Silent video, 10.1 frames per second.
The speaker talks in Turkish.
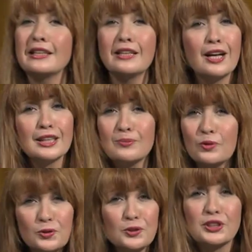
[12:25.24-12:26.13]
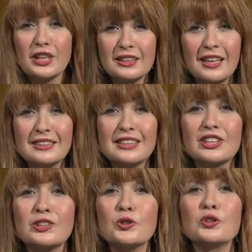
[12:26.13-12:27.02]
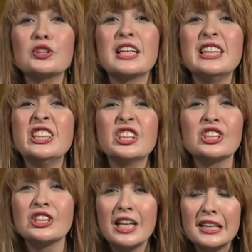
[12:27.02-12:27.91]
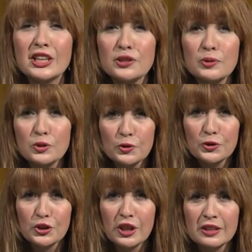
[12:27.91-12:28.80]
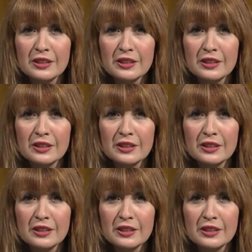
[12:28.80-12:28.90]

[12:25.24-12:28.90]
Neden ağlayıp dövünecekler diyecek. Çünkü iş işten geçmiş olacak.